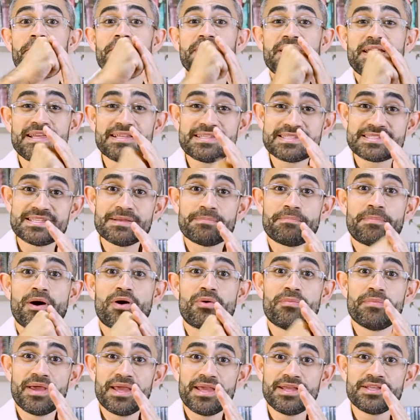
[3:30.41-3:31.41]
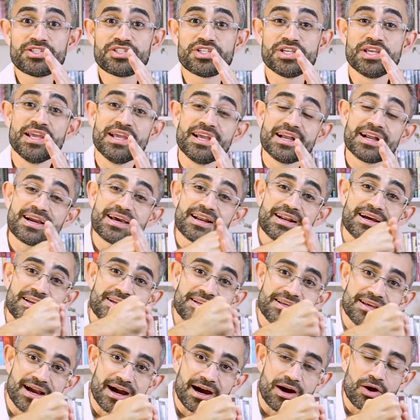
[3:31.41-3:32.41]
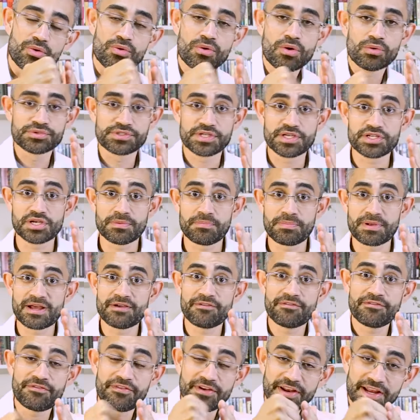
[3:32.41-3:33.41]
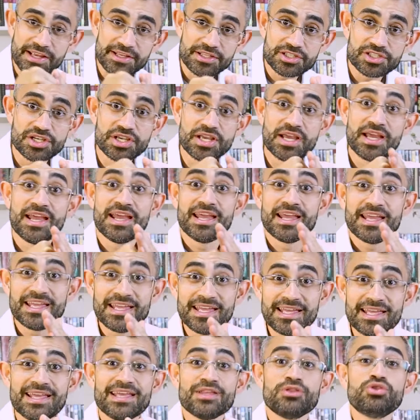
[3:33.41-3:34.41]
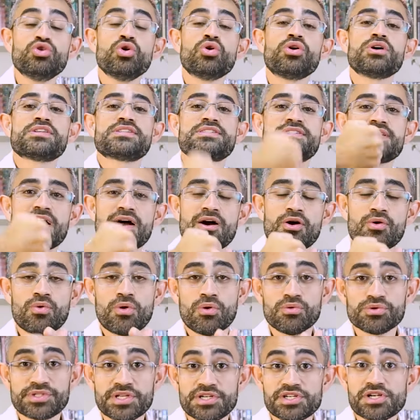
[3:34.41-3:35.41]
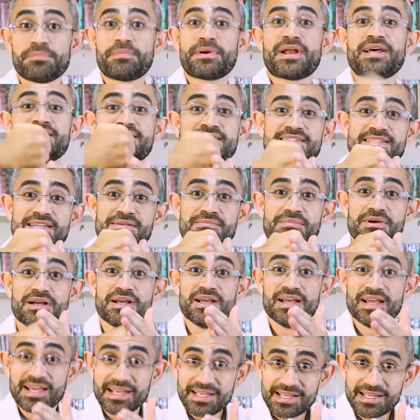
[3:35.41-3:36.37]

principalmente cranial, ou seja, para frente, e dorsal, ou seja, para cima.